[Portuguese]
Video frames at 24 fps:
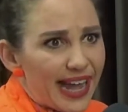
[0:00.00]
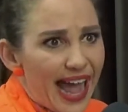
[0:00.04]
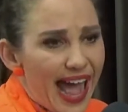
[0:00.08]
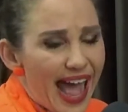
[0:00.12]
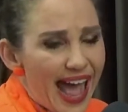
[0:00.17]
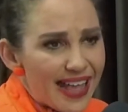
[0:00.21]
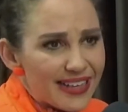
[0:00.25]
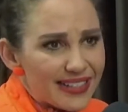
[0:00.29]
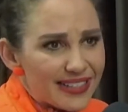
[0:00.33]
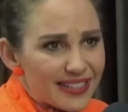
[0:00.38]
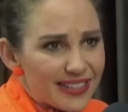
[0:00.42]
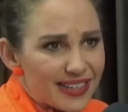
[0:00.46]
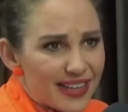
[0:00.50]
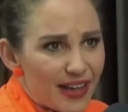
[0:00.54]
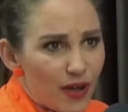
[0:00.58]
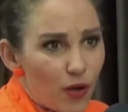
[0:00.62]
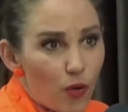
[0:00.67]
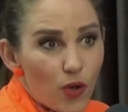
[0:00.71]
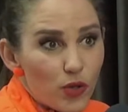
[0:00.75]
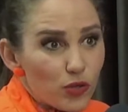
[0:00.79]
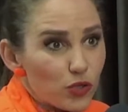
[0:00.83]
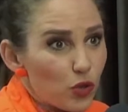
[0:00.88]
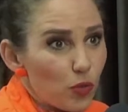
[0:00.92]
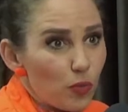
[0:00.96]
em
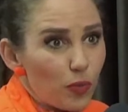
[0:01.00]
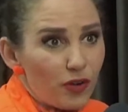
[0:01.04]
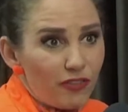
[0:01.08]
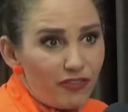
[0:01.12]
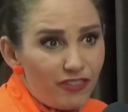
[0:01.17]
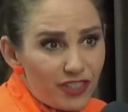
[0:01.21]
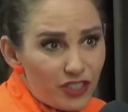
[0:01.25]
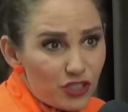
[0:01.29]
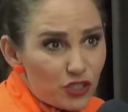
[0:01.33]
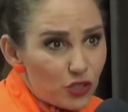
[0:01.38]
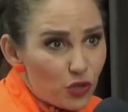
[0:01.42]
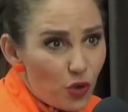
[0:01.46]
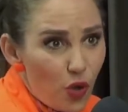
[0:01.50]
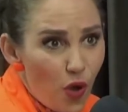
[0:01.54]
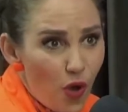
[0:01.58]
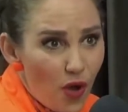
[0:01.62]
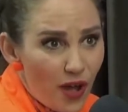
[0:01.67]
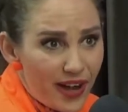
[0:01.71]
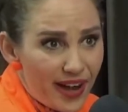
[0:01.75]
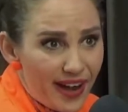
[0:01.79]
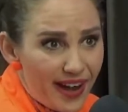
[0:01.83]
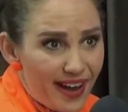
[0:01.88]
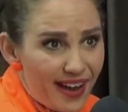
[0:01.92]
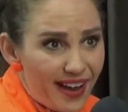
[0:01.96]
casa, ou eu uhum. sou
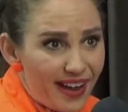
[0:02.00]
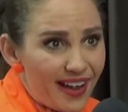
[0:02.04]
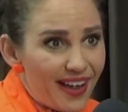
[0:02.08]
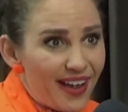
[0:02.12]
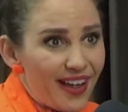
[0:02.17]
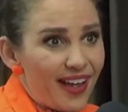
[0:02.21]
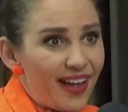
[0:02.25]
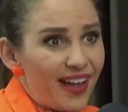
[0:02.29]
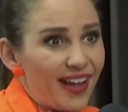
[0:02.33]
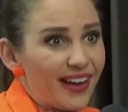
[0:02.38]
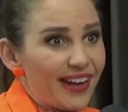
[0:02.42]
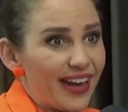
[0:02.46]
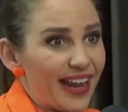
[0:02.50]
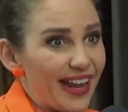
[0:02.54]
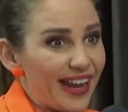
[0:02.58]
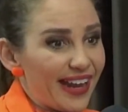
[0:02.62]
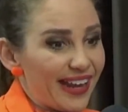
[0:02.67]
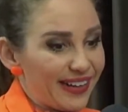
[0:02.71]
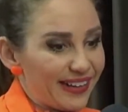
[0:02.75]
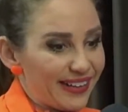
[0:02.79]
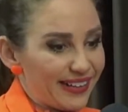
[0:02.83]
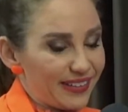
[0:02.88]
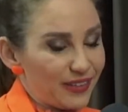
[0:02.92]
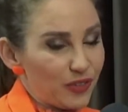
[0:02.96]
professora,
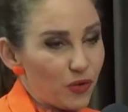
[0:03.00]
né?